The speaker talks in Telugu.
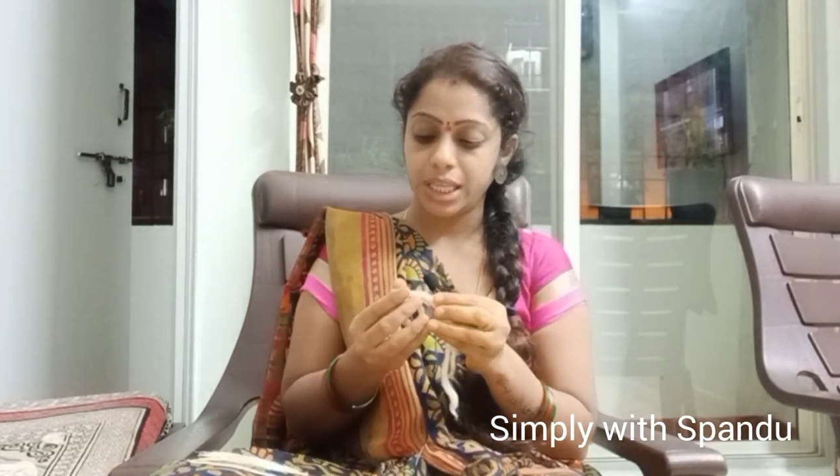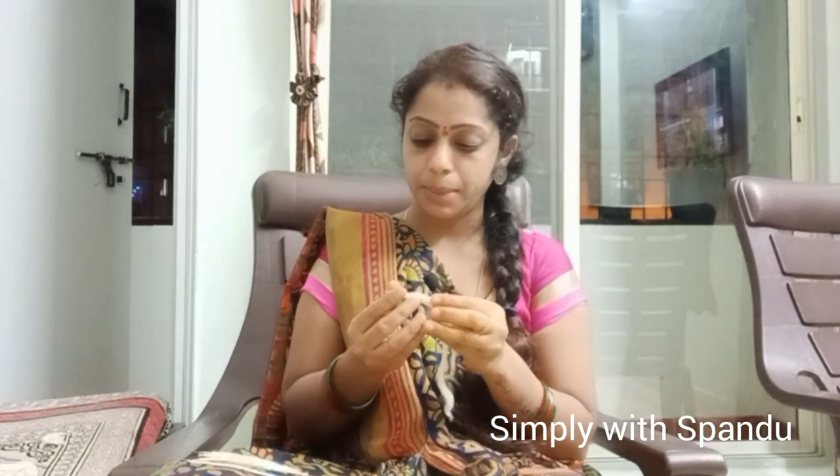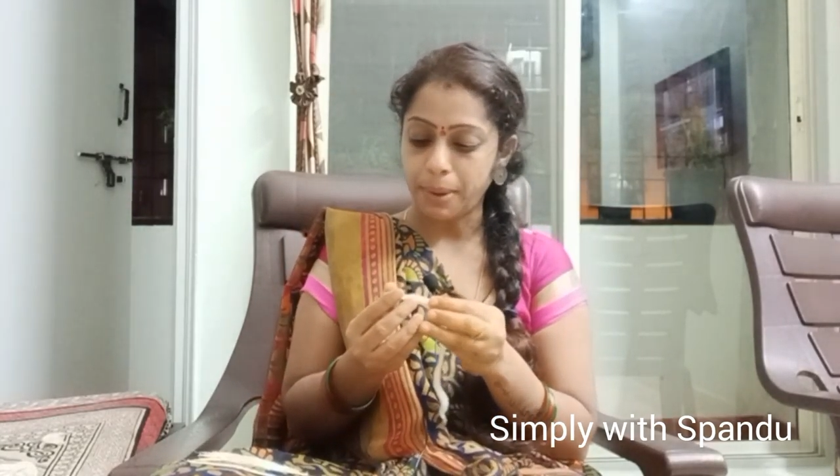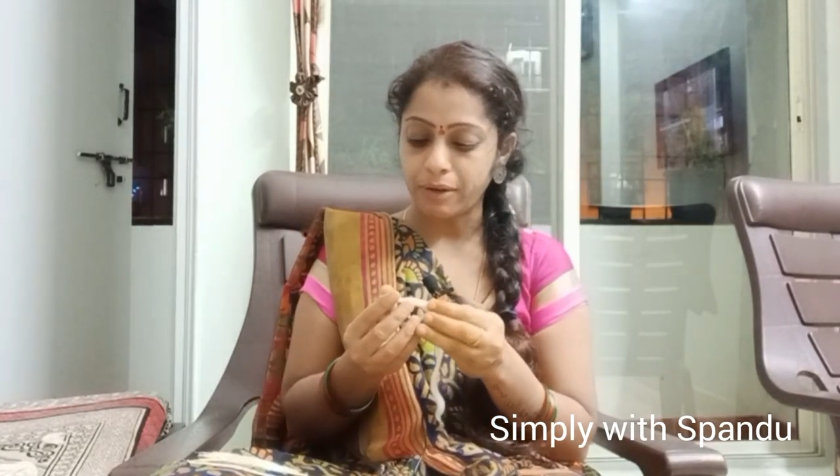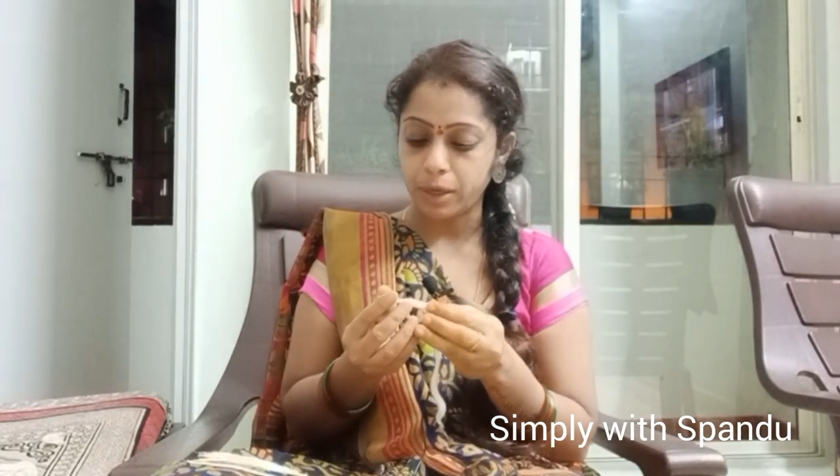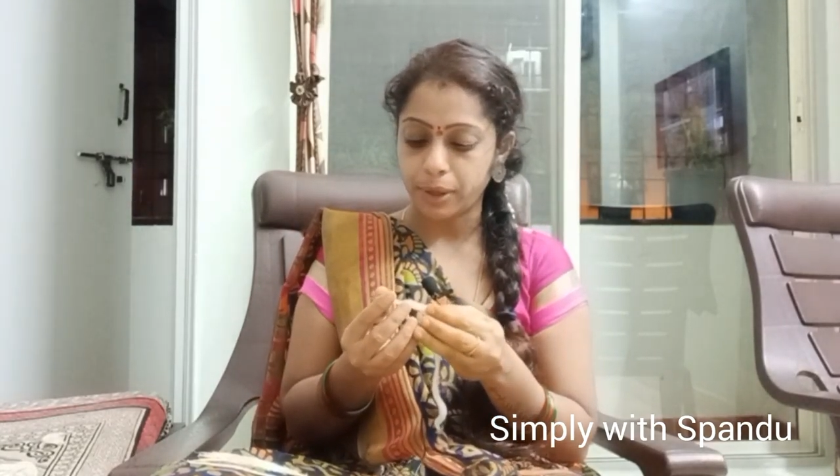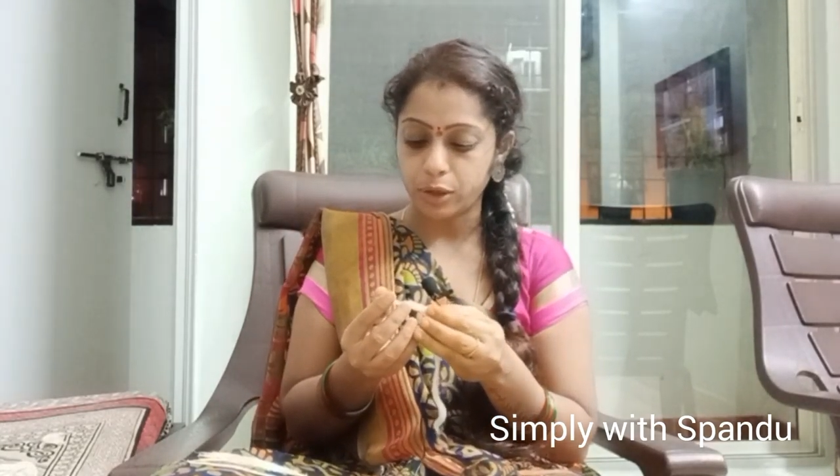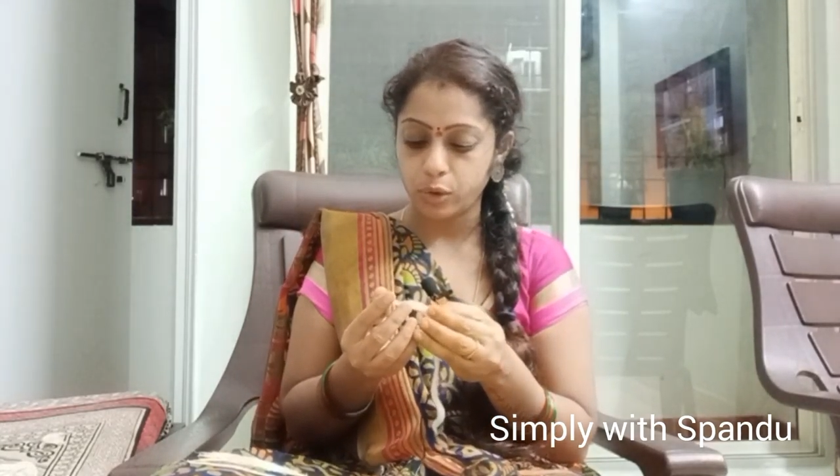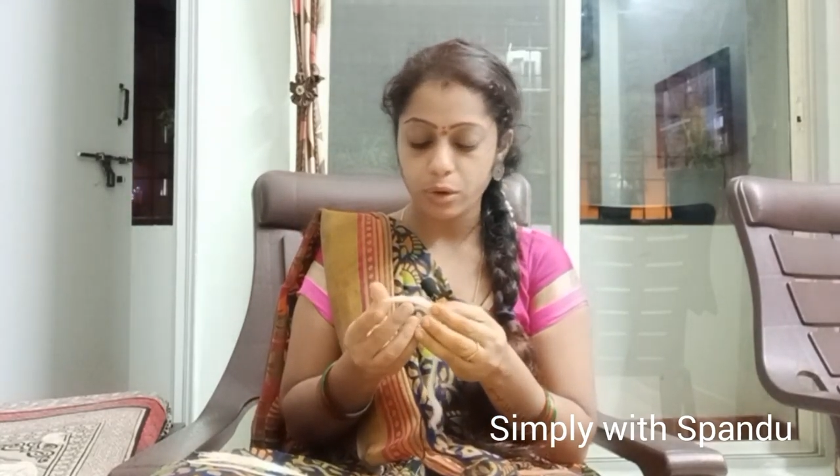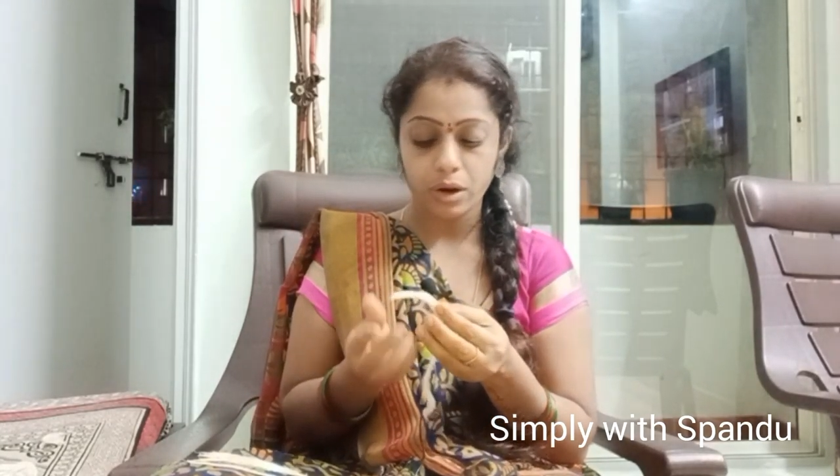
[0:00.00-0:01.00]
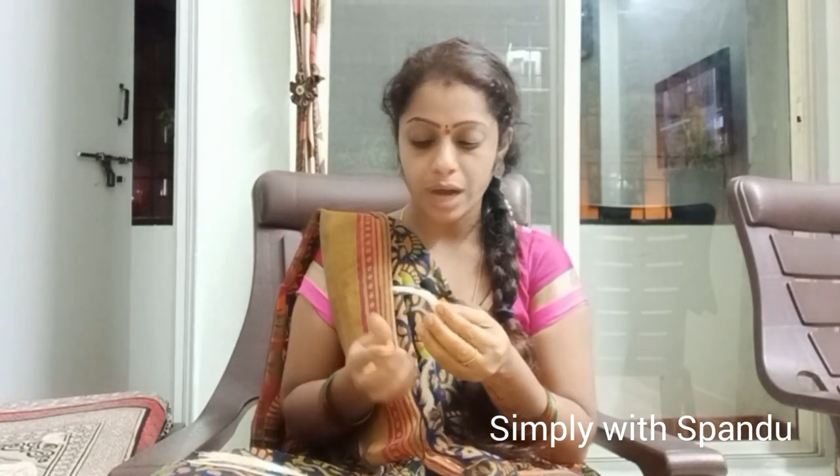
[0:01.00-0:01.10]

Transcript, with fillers: దీపావళి పనుల్లో